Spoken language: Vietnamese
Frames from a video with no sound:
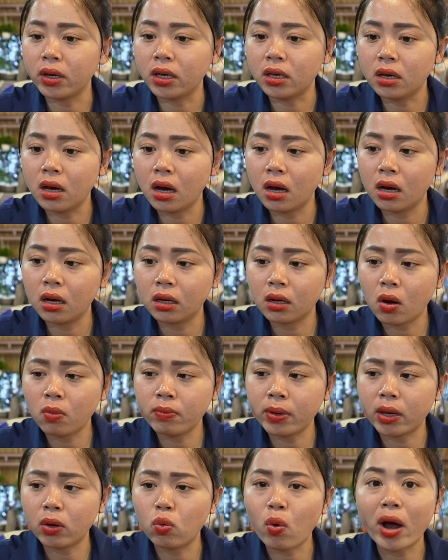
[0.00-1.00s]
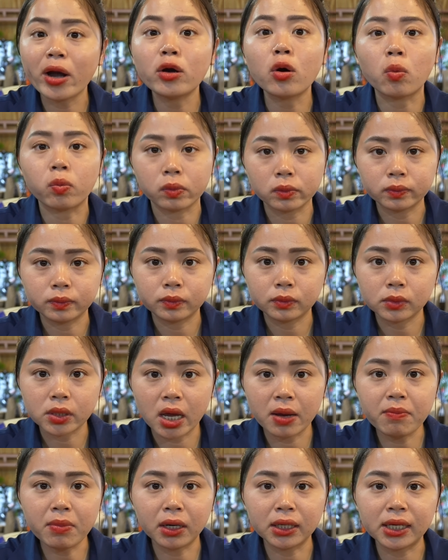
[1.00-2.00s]
bị ờ, không bị quá đục
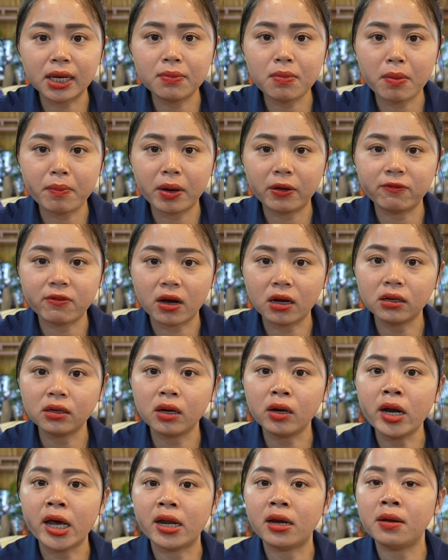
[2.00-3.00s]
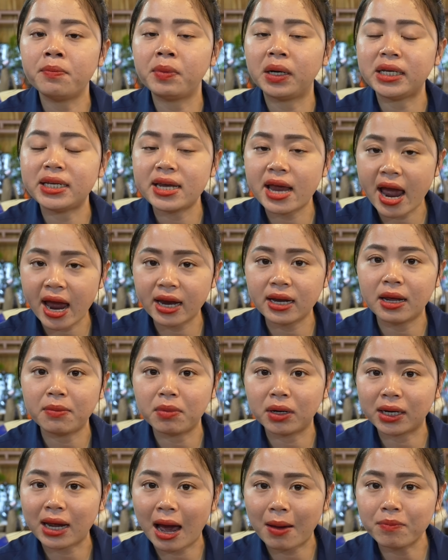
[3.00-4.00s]
để mình khi mà mình vẫn để để mình nhai này
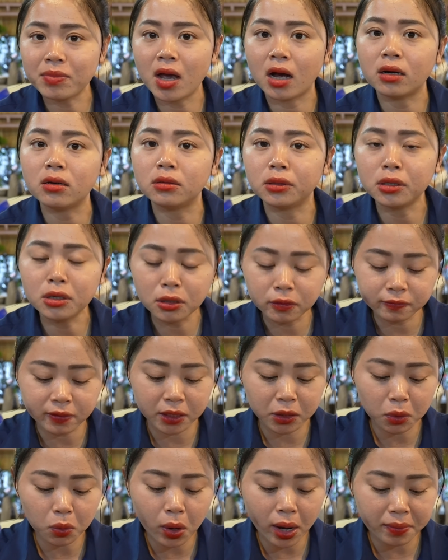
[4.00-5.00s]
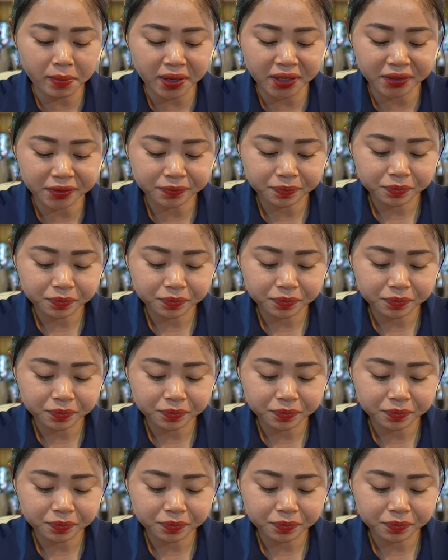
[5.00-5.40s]
mình cảm nhận được hương vị của khoai mì